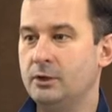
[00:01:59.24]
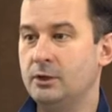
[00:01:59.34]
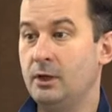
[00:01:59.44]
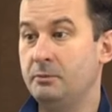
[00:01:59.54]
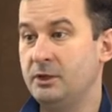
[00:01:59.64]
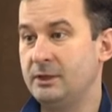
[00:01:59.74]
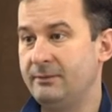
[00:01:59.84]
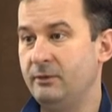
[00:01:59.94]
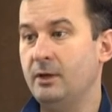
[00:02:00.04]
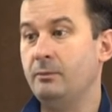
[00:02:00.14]
важна
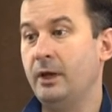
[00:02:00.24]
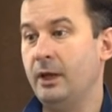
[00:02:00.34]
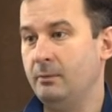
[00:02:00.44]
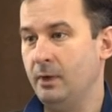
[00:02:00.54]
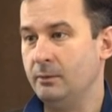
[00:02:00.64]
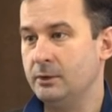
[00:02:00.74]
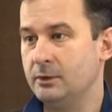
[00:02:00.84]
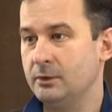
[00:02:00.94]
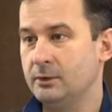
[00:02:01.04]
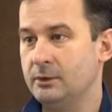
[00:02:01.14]
общественная
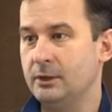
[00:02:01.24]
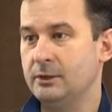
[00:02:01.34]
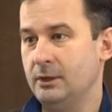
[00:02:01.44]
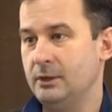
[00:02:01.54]
приемлемость тех